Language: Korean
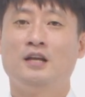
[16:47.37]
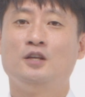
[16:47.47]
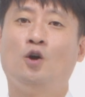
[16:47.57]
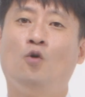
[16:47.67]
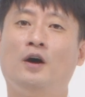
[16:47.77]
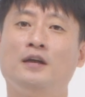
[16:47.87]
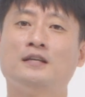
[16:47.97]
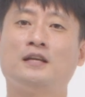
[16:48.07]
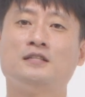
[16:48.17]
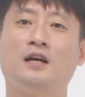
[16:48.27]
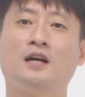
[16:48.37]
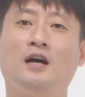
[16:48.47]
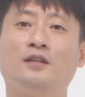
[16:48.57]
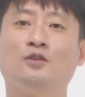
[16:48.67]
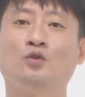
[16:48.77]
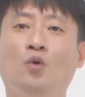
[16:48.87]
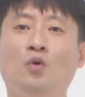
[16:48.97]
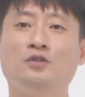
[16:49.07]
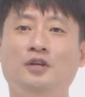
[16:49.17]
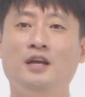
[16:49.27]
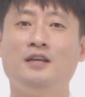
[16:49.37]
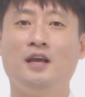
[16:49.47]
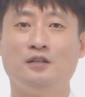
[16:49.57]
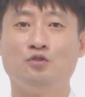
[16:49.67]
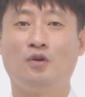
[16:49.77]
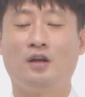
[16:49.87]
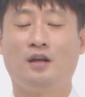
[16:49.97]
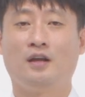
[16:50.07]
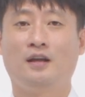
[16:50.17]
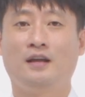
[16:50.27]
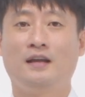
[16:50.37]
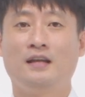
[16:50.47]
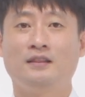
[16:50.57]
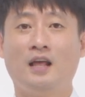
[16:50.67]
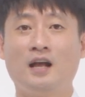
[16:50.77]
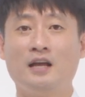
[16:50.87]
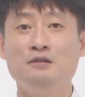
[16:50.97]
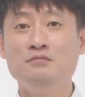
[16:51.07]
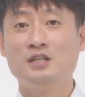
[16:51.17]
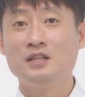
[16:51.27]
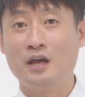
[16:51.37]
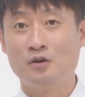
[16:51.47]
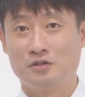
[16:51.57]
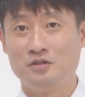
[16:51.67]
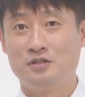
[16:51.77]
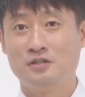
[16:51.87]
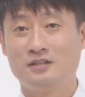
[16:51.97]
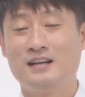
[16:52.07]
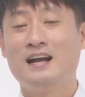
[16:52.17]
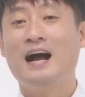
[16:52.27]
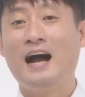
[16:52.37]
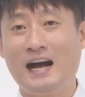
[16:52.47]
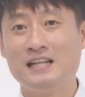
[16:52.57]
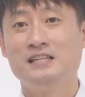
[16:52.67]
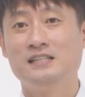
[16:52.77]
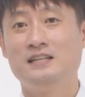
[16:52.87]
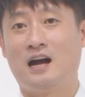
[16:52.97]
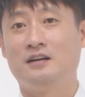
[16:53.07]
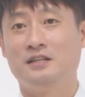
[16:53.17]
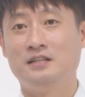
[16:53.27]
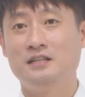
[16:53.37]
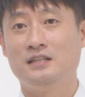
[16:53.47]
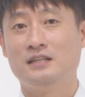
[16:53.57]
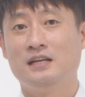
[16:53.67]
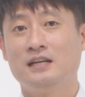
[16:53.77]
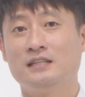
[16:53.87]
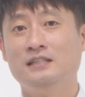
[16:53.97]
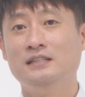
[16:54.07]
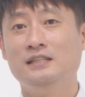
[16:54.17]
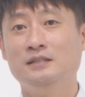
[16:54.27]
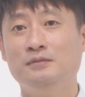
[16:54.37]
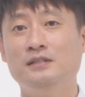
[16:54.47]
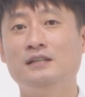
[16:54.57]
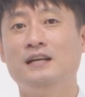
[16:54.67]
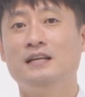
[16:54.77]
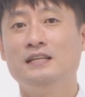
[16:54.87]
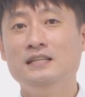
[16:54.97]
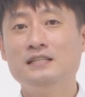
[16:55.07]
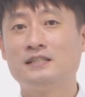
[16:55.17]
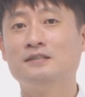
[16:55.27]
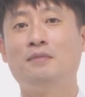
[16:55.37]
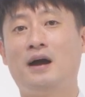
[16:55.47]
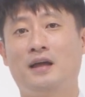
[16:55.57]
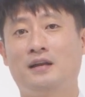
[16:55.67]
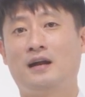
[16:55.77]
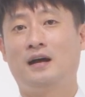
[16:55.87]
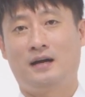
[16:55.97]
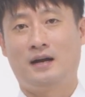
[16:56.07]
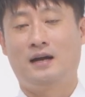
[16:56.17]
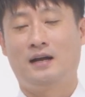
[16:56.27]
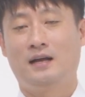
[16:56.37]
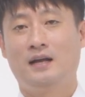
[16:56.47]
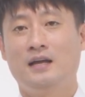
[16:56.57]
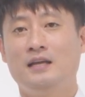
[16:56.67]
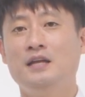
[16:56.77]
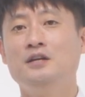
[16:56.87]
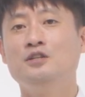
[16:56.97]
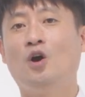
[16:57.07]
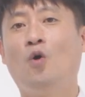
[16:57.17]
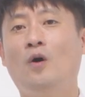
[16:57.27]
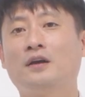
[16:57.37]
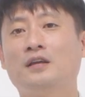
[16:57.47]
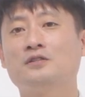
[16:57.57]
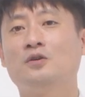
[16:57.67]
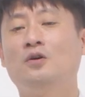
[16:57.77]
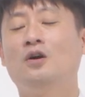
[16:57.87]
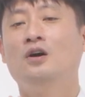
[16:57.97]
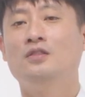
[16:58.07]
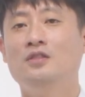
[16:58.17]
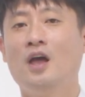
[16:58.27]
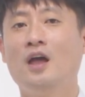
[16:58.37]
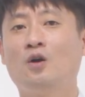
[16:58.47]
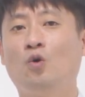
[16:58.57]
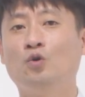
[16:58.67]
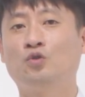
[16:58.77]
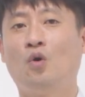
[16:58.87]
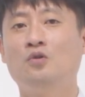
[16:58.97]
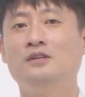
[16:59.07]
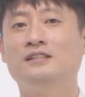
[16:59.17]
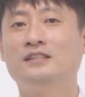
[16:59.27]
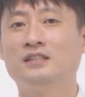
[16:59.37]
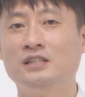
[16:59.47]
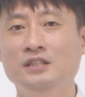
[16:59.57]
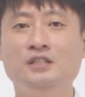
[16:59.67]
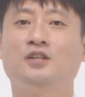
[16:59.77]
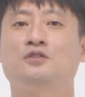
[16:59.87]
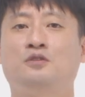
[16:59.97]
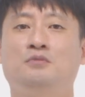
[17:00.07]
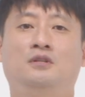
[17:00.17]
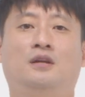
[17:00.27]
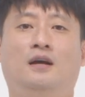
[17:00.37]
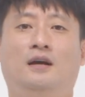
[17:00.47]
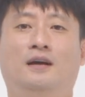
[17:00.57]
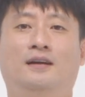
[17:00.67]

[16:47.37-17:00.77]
여호와의 사자가 또 그에게 이르되 내가 임신하였은즉 아들을 낳으리니 그 이름을 이스마엘이라 하라. 이는 여호와께서 내 고통을 들으셨음이니라.